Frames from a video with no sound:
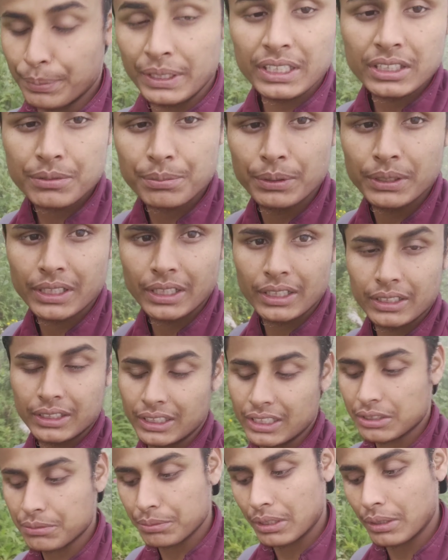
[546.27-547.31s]
20 मीटर या
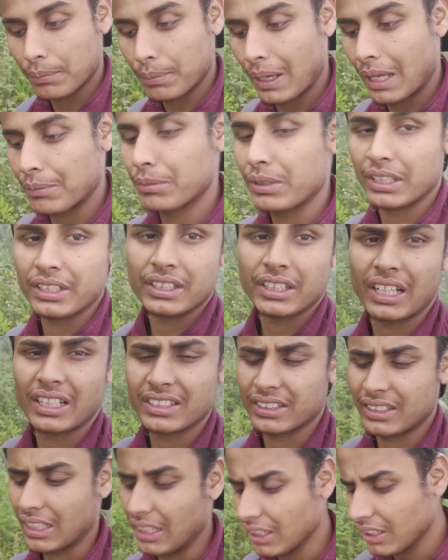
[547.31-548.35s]
30 मीटर पर आदमी नहीं दिखाई
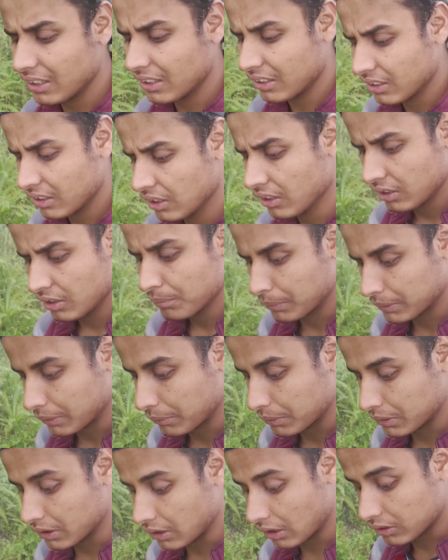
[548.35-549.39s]
देता है
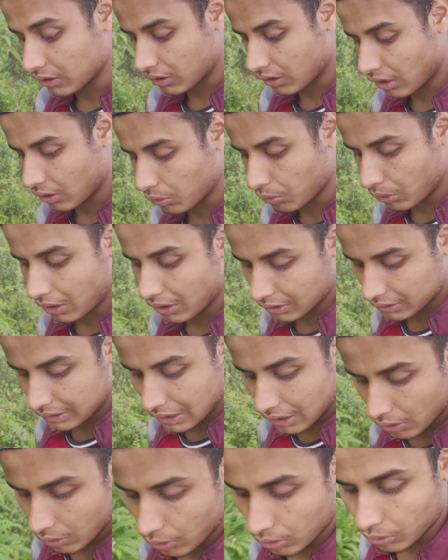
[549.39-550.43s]
मतलब इतना तगड़ा कोहरा
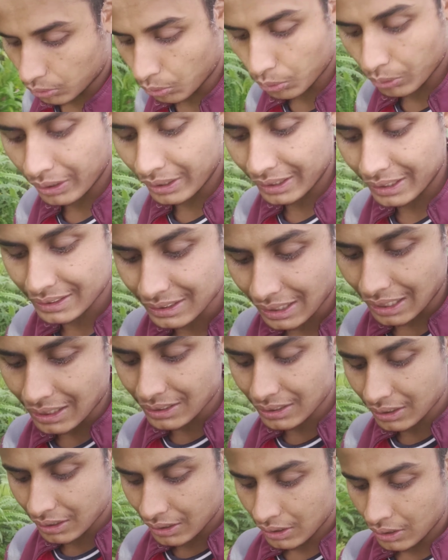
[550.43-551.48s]
लगता है और कोहरे के
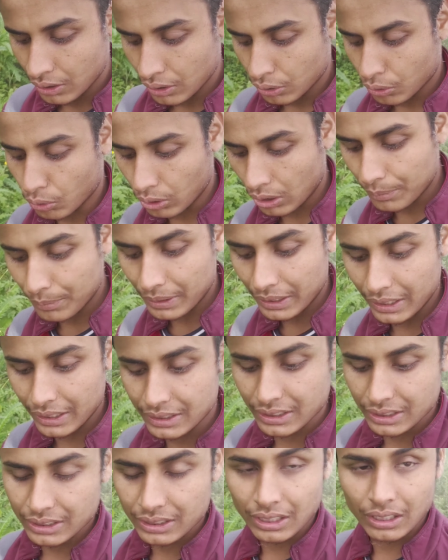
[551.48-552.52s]
साथ कोहरे में एक
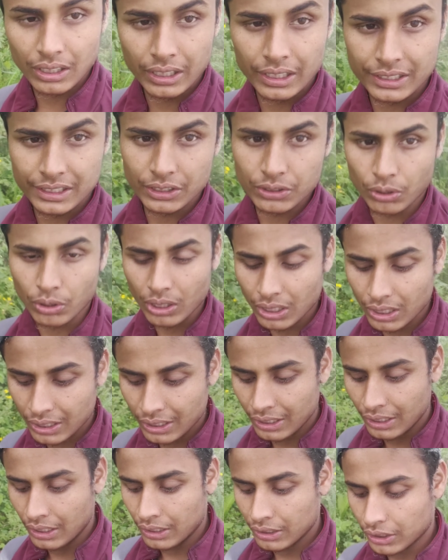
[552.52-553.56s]
चीज एक चीज और
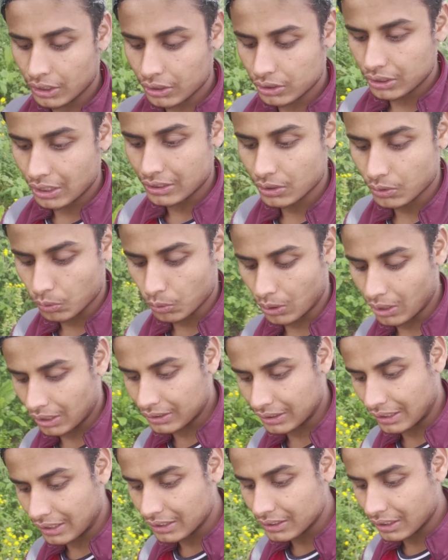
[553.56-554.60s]
जैसे कोहरा
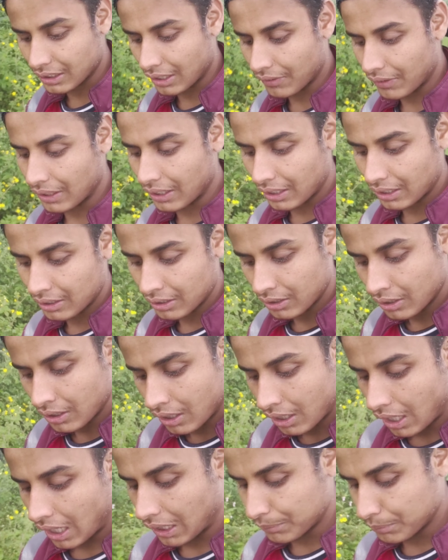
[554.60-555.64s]
लगता है ना तगड़ा वाला
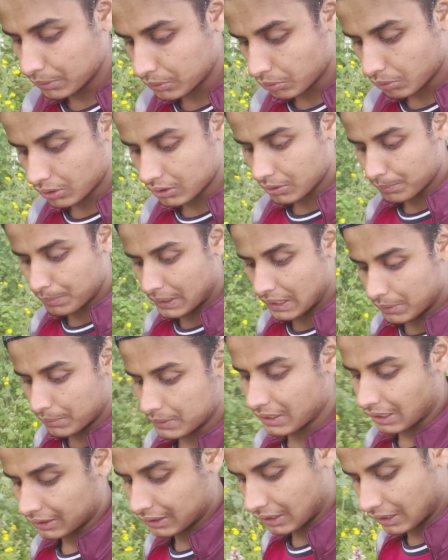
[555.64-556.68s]
आदमी तुरंत भीग
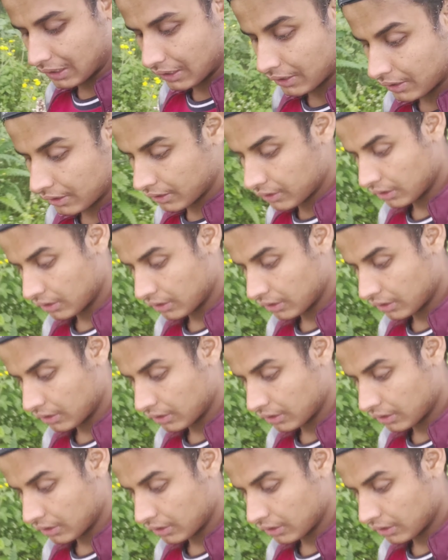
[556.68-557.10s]
भी जाता है